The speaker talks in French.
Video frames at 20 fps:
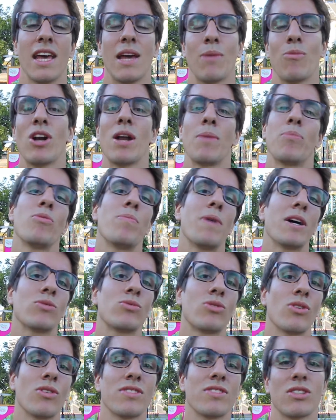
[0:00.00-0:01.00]
Et moi, la plupart
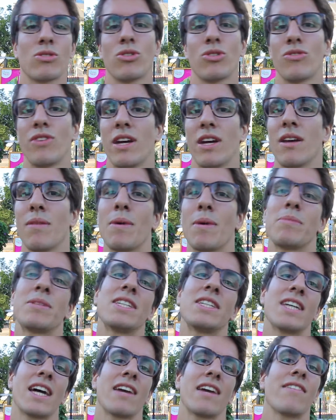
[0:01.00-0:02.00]
du temps, c'est ce que je fais, même
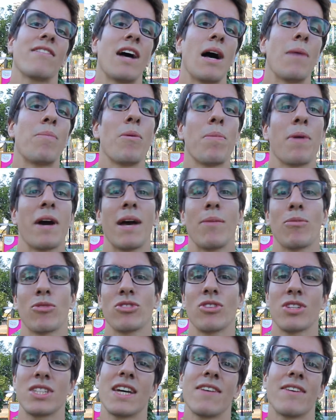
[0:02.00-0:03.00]
si j'arrive à peu près à m'en
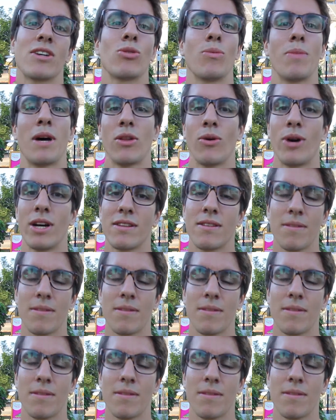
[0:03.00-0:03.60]
sortir avec une barre droite.